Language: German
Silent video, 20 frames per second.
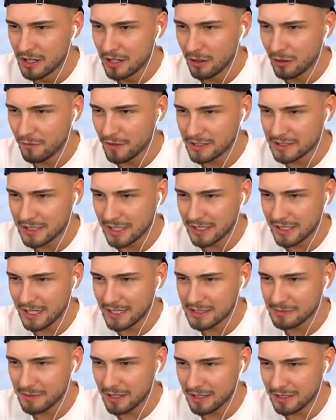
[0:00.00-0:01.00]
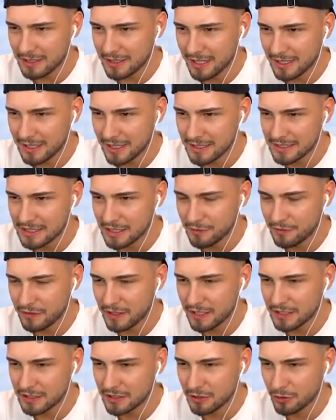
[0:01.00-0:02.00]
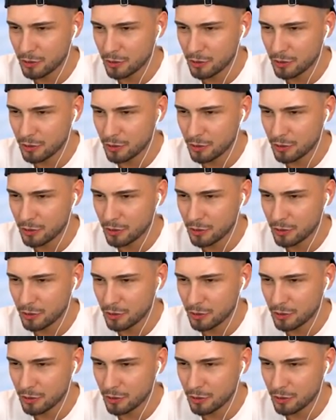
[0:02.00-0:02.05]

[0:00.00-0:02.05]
Und was kann der jetzt machen? Kann er jetzt hier vielleicht